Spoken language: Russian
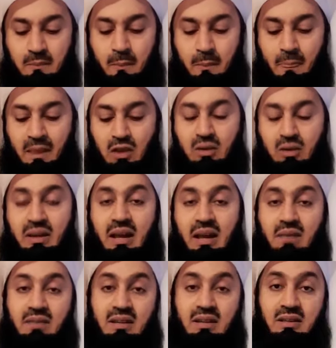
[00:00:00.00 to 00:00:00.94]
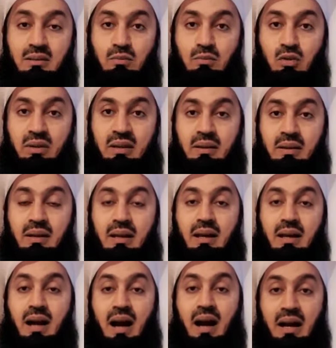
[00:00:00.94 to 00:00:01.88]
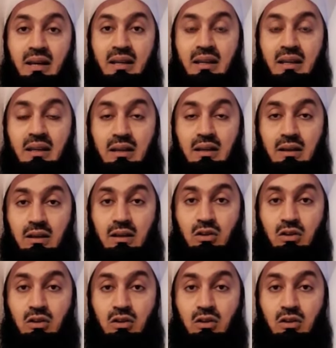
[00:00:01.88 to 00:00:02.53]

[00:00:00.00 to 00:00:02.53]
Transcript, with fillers: Можете выпить это утром. Мед